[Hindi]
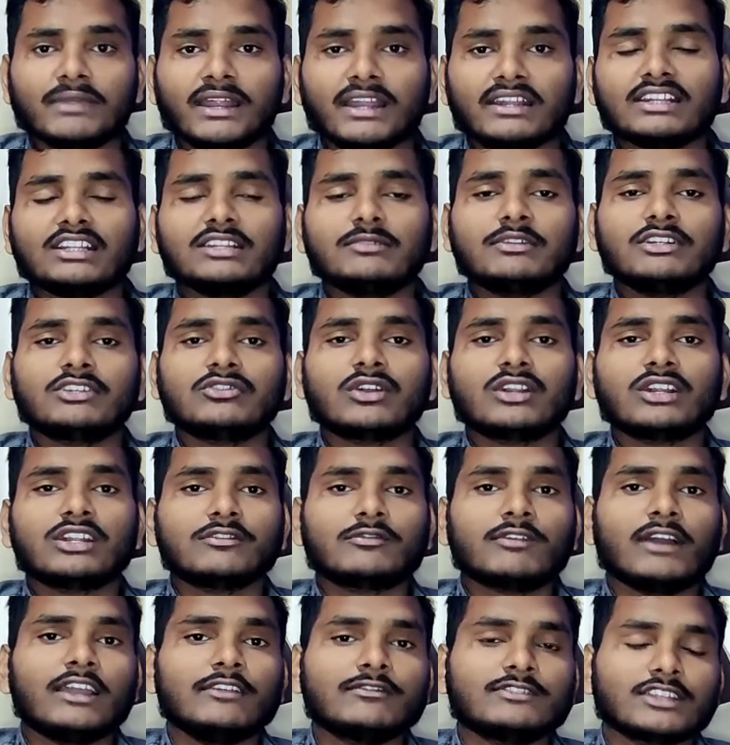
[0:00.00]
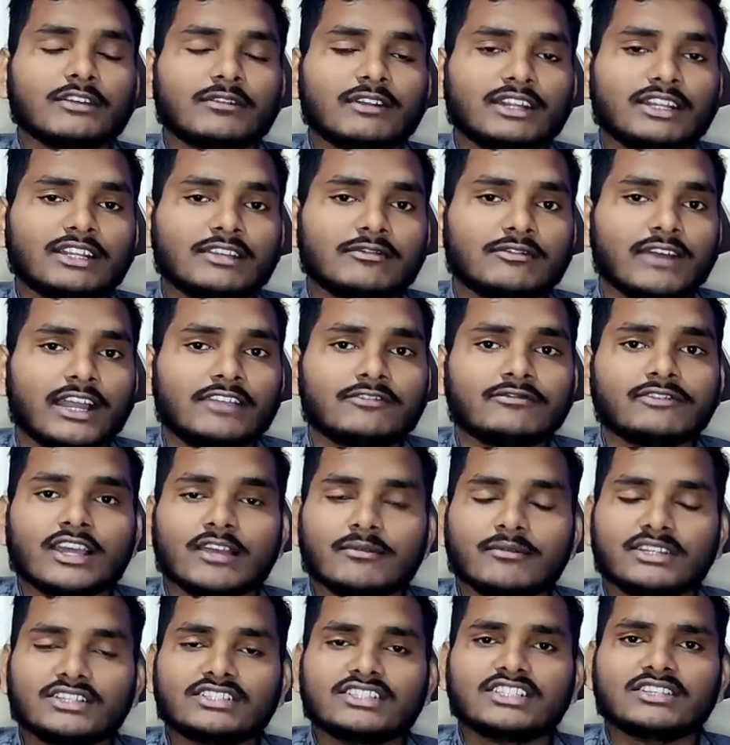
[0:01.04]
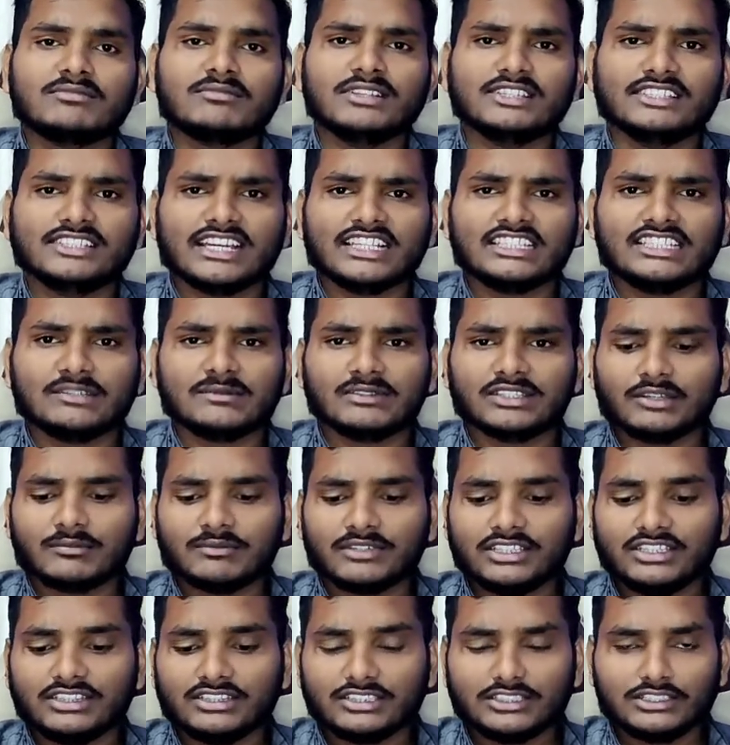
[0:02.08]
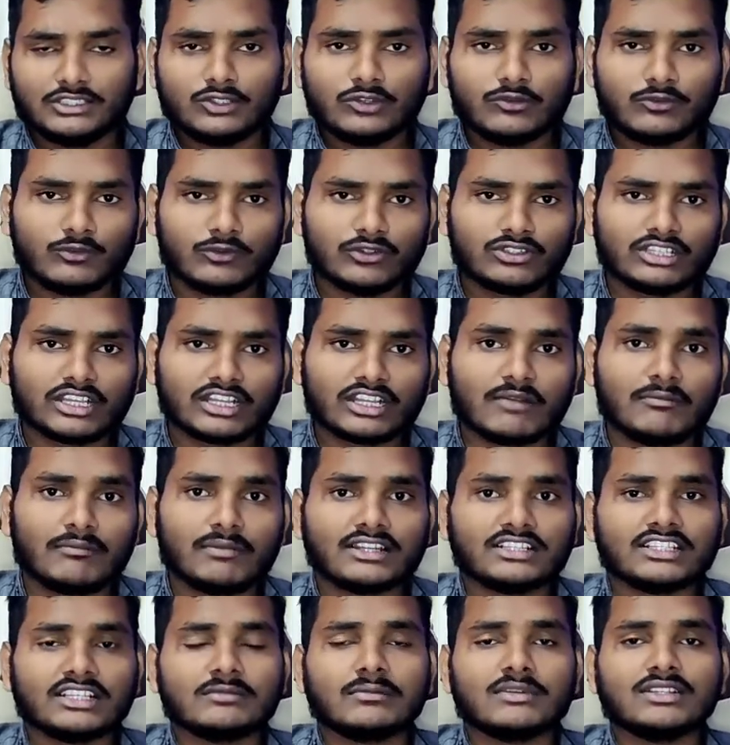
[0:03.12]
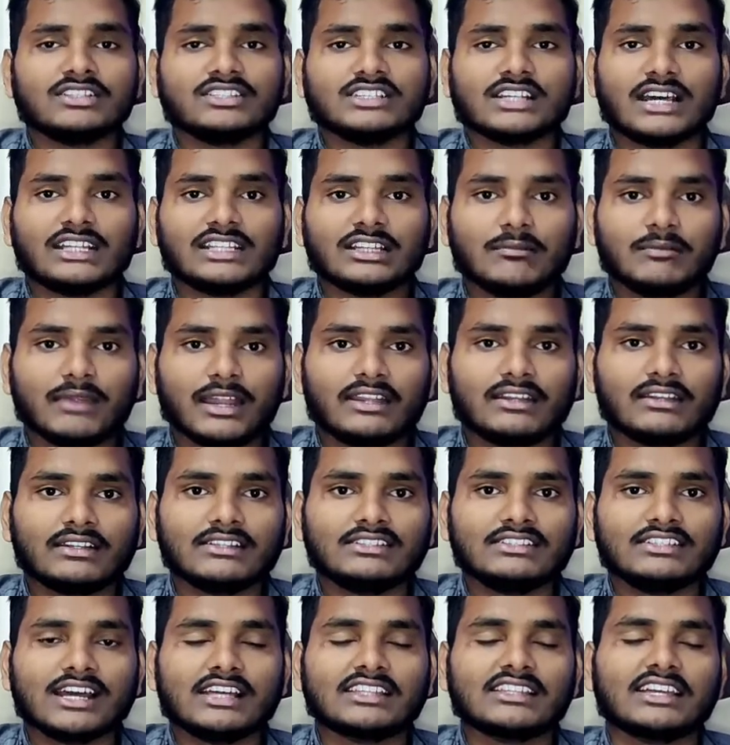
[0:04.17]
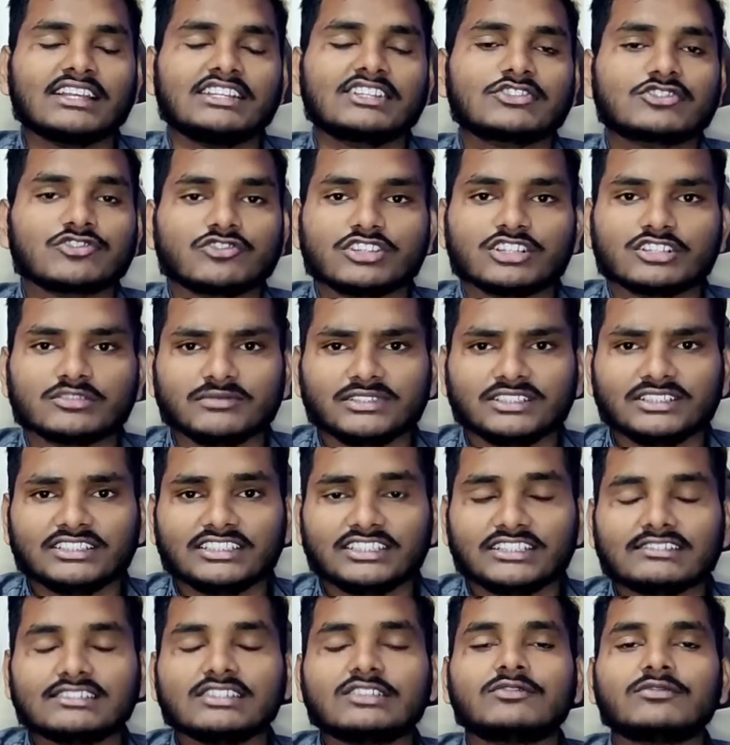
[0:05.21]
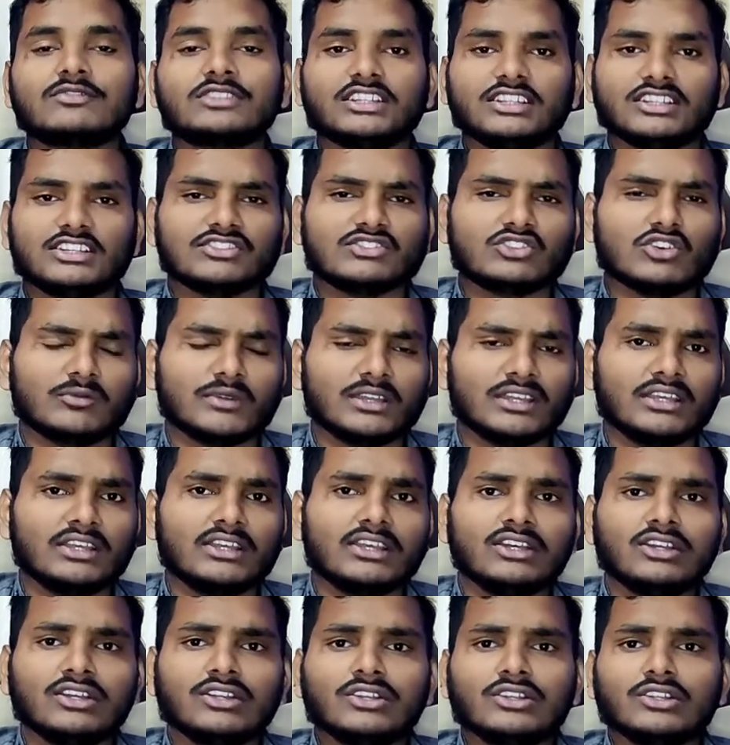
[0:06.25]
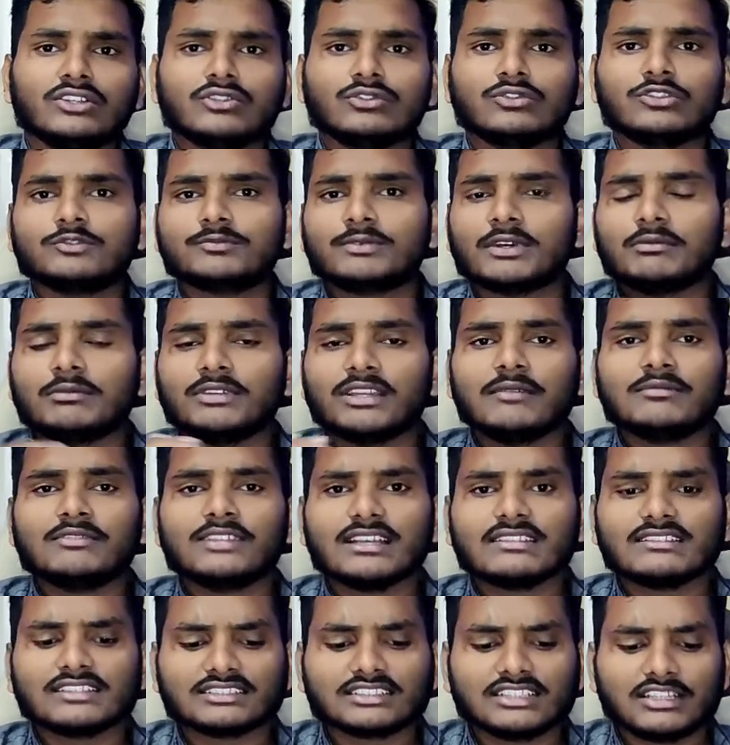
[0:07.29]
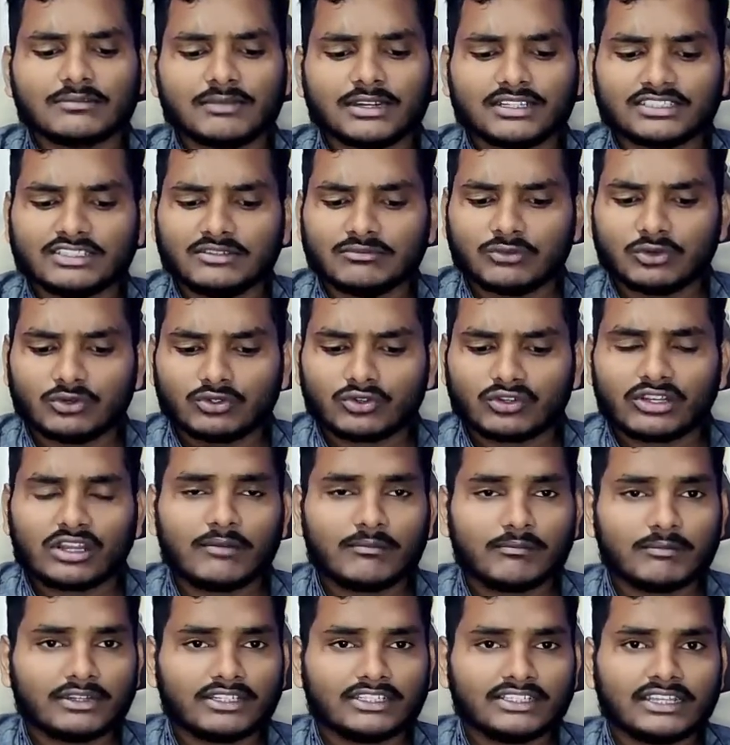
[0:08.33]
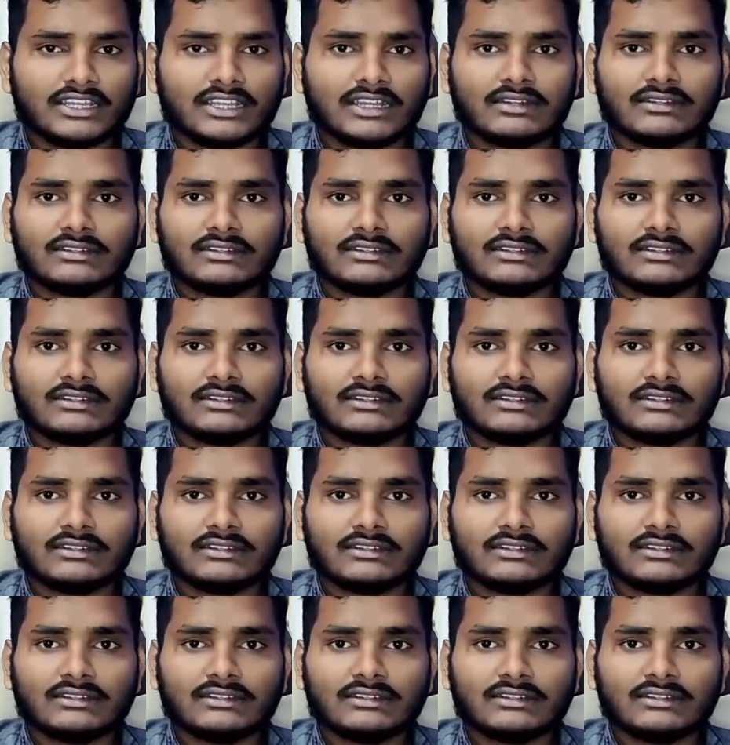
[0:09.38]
बैटरी भी ट्वेंटी फाइव सेवेंटी फाइव एमएच की मिल जाती है मतलब इन तीनों फोन के कंपेरिजन में ज्यादा बैटरी ज्यादा स्टोरेज मिलती है सिर्फ तेरह सौ में तो उस पर भी आप जा सकते हैं बट ये मोटो कंपनी है